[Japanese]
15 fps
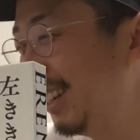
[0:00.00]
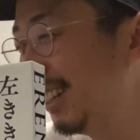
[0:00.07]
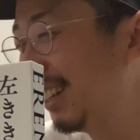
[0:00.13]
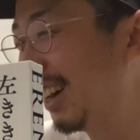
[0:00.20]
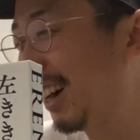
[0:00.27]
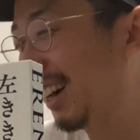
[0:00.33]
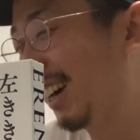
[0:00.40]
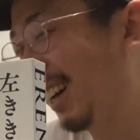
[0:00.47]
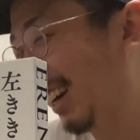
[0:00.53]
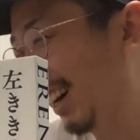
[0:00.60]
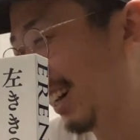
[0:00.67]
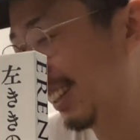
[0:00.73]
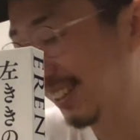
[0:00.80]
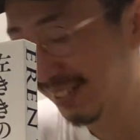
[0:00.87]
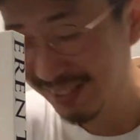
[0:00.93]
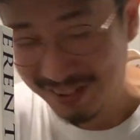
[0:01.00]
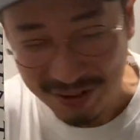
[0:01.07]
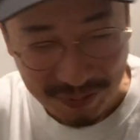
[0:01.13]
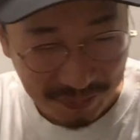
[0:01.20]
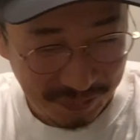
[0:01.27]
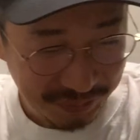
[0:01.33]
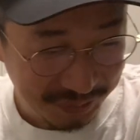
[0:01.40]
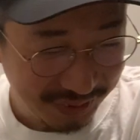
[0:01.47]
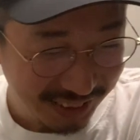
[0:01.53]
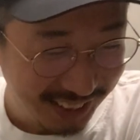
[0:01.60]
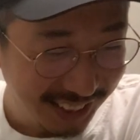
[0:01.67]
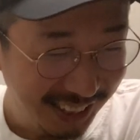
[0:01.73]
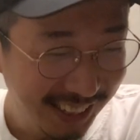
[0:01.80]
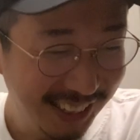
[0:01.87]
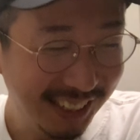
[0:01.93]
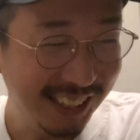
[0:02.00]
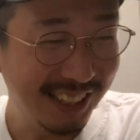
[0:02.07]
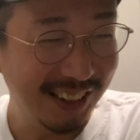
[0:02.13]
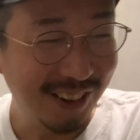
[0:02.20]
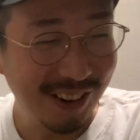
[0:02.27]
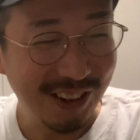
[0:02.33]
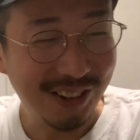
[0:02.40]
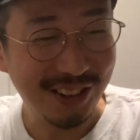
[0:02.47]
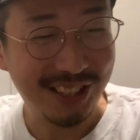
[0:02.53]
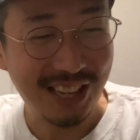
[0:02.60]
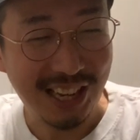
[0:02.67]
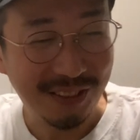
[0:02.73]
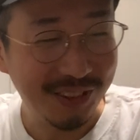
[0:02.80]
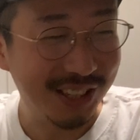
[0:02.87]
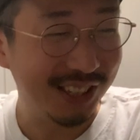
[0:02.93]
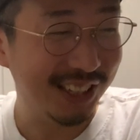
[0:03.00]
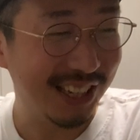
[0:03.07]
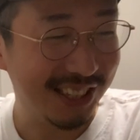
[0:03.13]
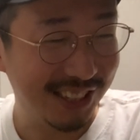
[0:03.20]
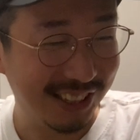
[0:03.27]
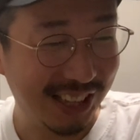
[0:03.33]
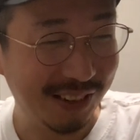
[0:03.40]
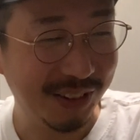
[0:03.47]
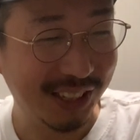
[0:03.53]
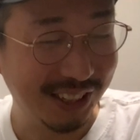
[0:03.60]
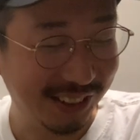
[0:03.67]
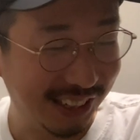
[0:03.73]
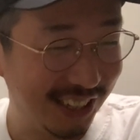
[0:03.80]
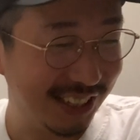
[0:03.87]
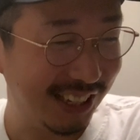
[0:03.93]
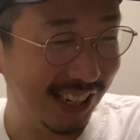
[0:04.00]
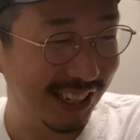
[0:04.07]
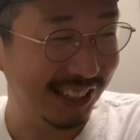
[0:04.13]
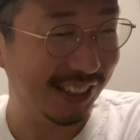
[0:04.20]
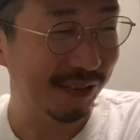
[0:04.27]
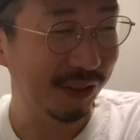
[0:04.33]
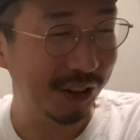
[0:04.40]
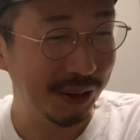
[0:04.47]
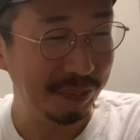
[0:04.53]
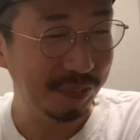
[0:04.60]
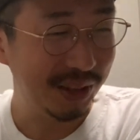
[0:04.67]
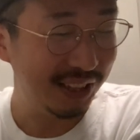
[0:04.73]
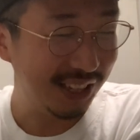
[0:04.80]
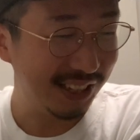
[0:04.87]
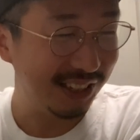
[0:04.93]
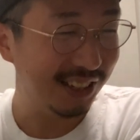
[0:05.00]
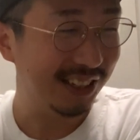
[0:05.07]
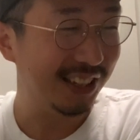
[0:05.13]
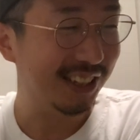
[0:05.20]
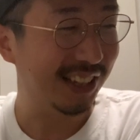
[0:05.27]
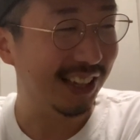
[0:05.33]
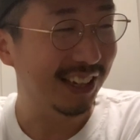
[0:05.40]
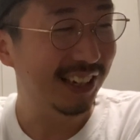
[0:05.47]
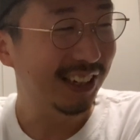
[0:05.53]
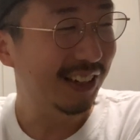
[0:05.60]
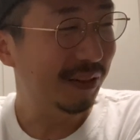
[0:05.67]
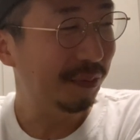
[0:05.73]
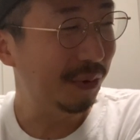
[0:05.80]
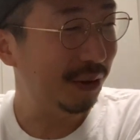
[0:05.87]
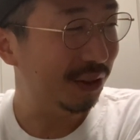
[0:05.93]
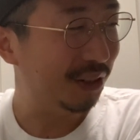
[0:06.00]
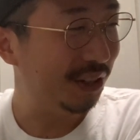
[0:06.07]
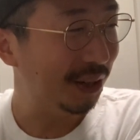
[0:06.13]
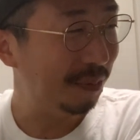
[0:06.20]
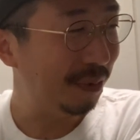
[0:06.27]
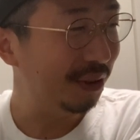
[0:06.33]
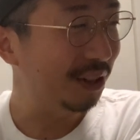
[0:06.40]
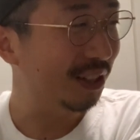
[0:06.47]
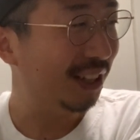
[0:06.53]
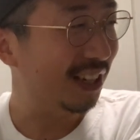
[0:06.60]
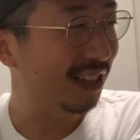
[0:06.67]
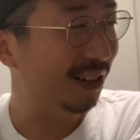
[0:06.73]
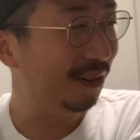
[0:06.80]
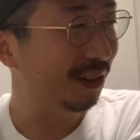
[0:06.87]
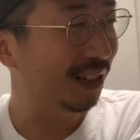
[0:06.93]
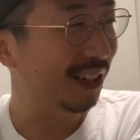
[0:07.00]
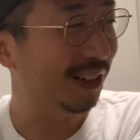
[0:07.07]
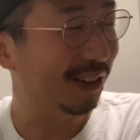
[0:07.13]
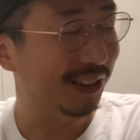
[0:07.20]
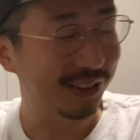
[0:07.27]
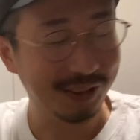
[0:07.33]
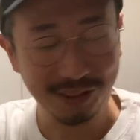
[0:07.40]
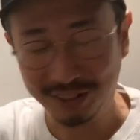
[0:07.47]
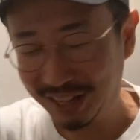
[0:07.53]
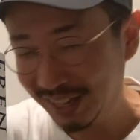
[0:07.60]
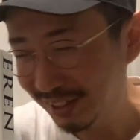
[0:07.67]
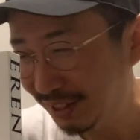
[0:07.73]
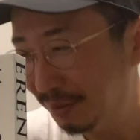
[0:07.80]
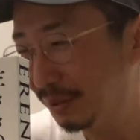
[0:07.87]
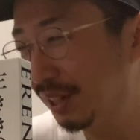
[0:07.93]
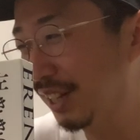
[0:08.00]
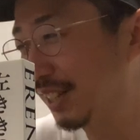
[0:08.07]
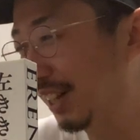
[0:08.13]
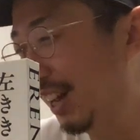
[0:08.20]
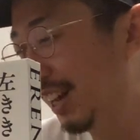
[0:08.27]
だからあのいろいろサービスです、食べてくださいって、もう一品です、つって、もう注文した商品をこう何度も出さ、